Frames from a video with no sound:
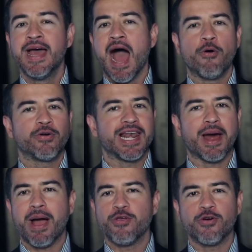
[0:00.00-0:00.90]
Aunque
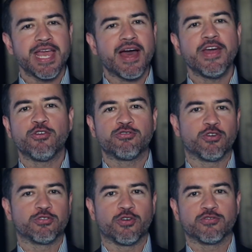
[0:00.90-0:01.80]
la mayoría de
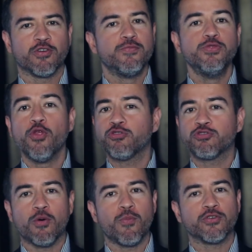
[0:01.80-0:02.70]
nosotros no
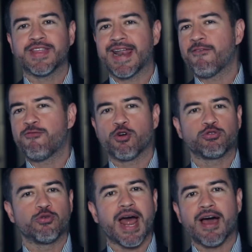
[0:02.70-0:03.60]
somos tan
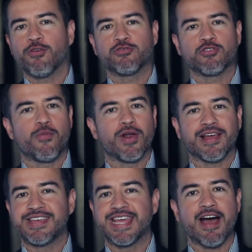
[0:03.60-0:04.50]
afortunados como
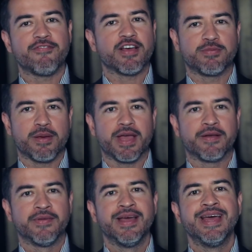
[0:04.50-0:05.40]
las jirafas bebé,
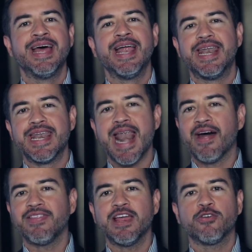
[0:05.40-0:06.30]

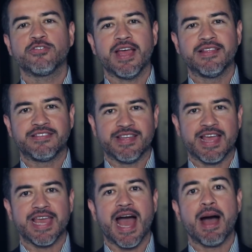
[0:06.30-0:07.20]
nadie nos
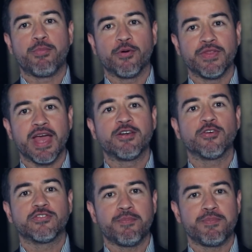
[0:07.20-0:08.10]
enseña a
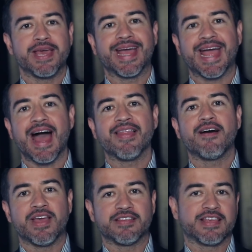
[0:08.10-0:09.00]
ponernos de pie
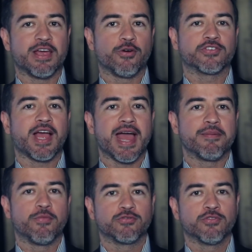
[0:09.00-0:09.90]
cada vez que nos
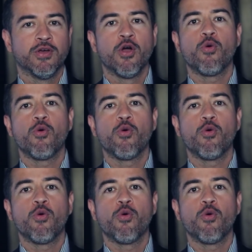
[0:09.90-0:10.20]
caemos.